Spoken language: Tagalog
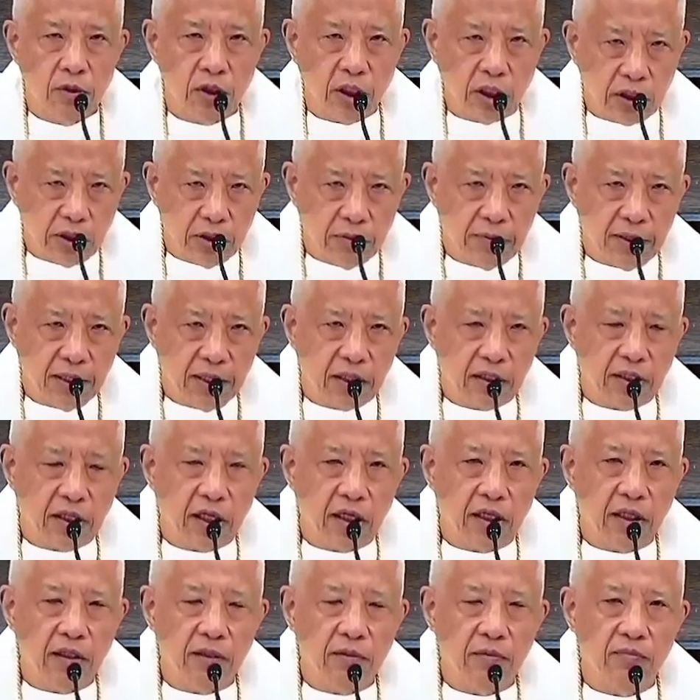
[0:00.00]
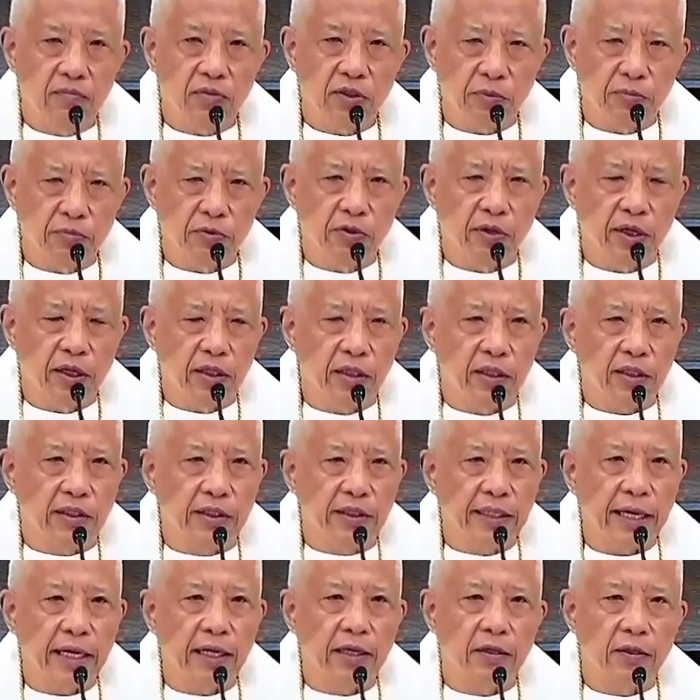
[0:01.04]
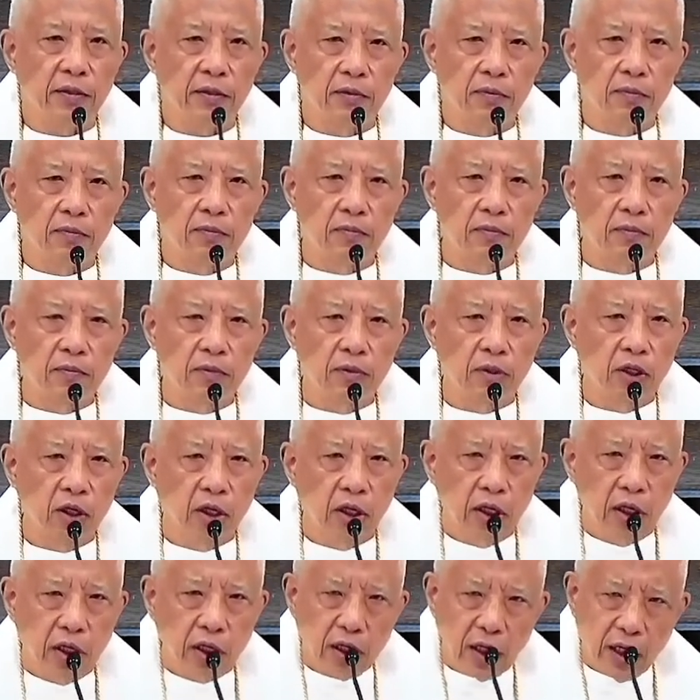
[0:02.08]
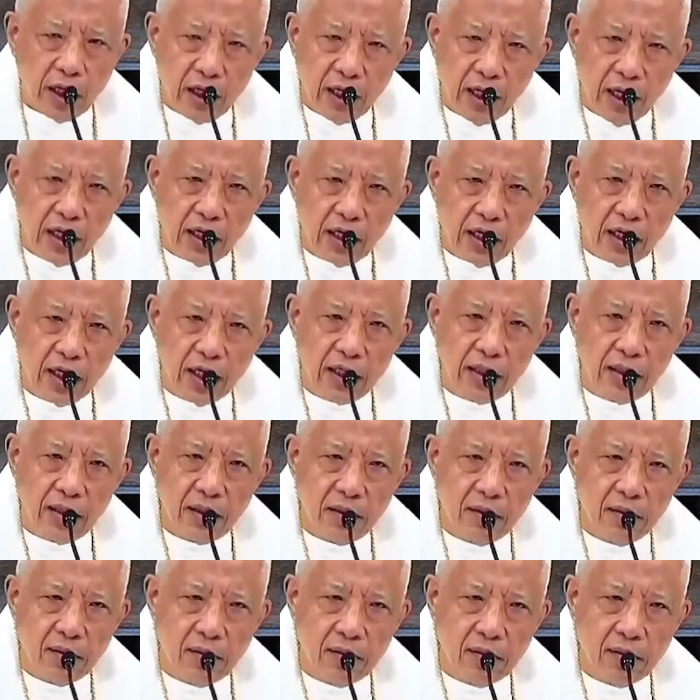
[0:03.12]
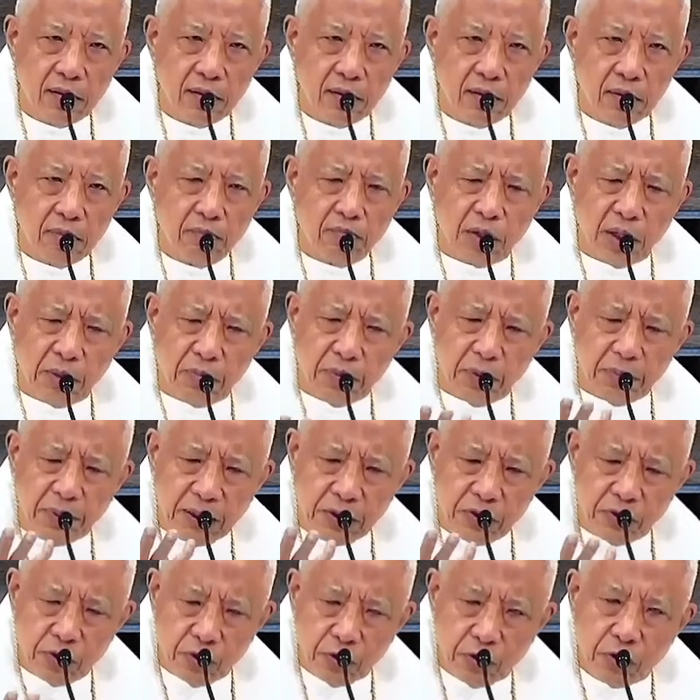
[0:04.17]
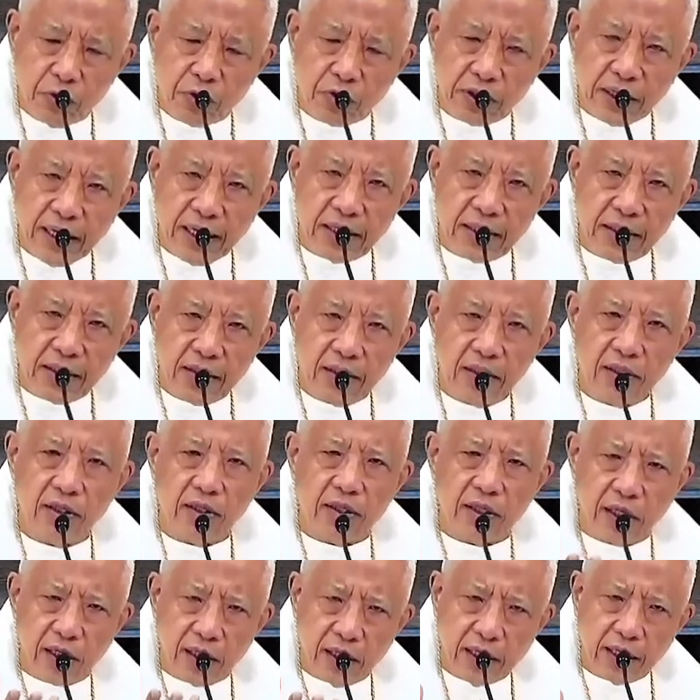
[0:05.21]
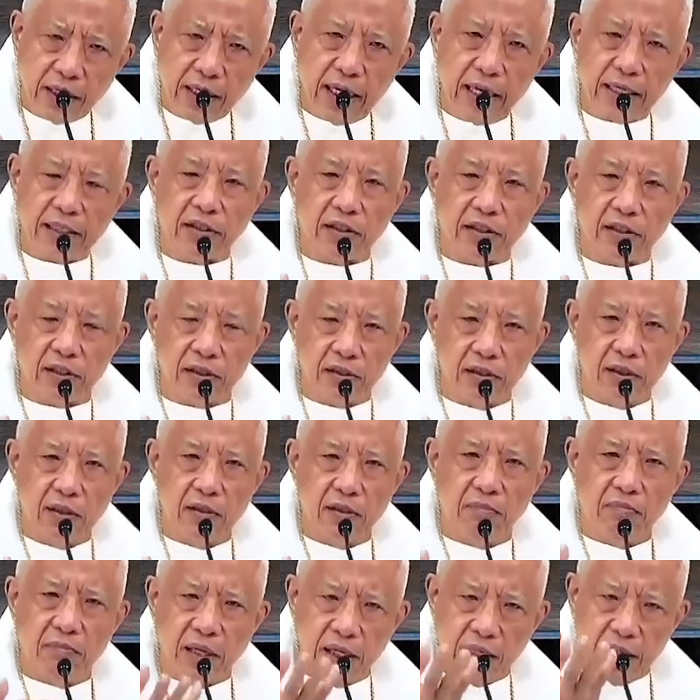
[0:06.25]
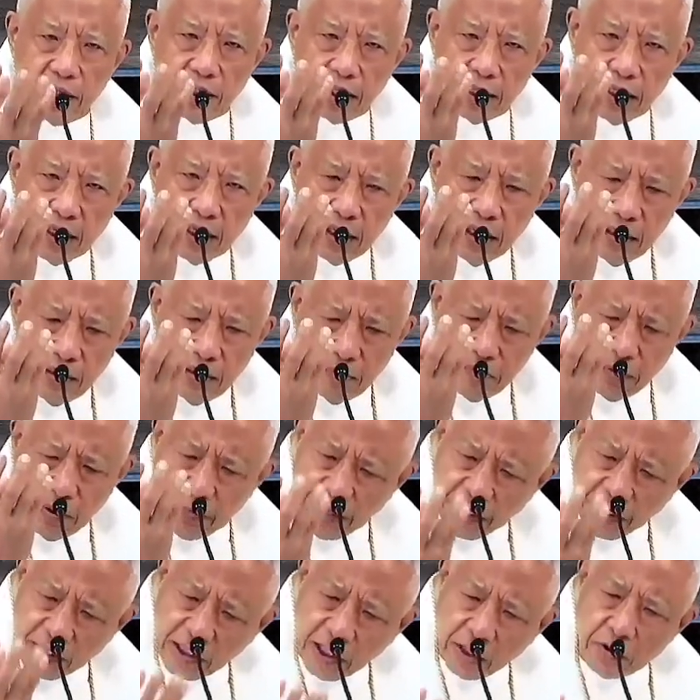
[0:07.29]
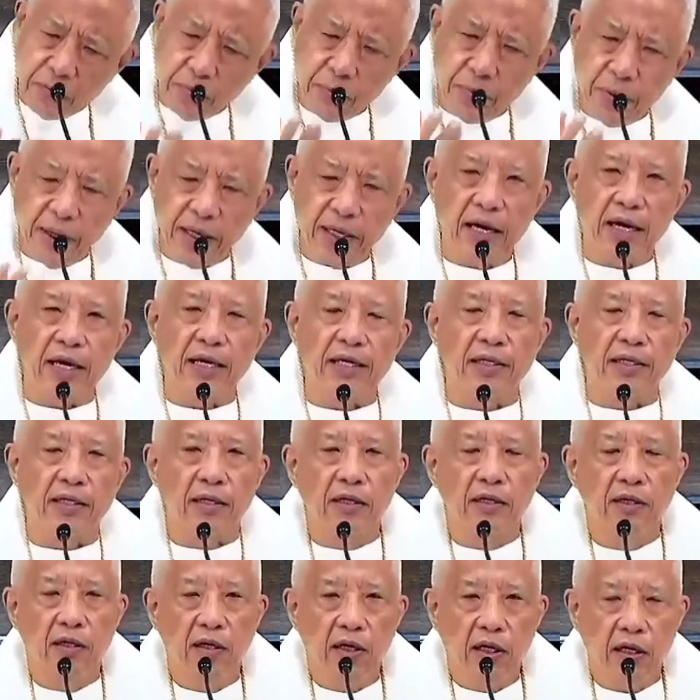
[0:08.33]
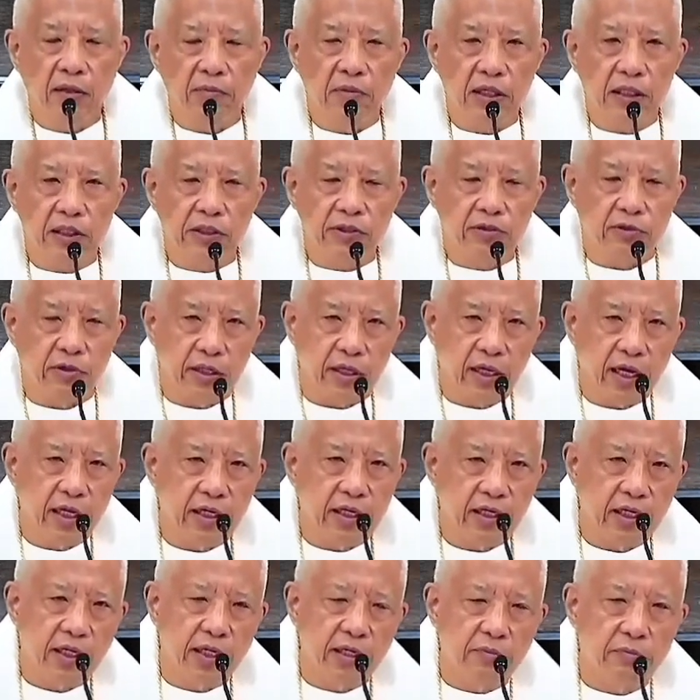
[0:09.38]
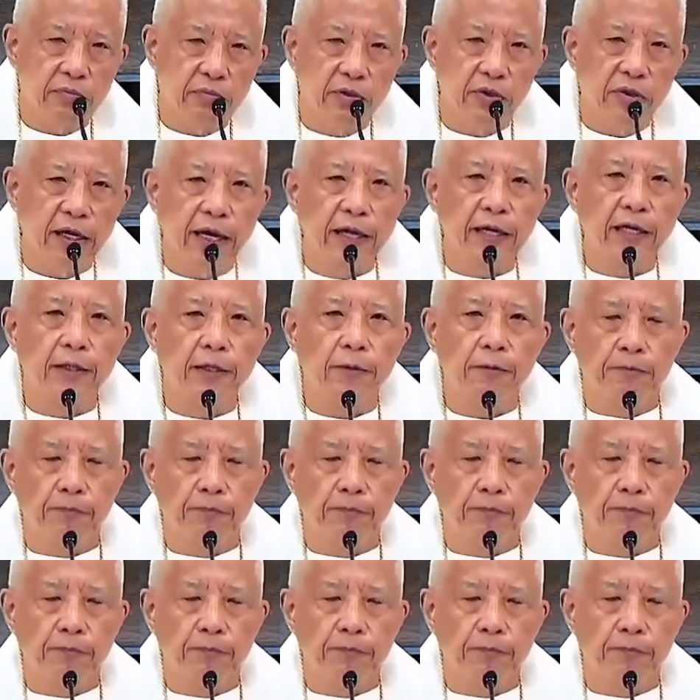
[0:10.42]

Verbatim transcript: ang dumadating sa buhay ng tao. Kailangan may mapaghugutan ng lakas para mapagtagumpayan ang mga suliranin ng buhay.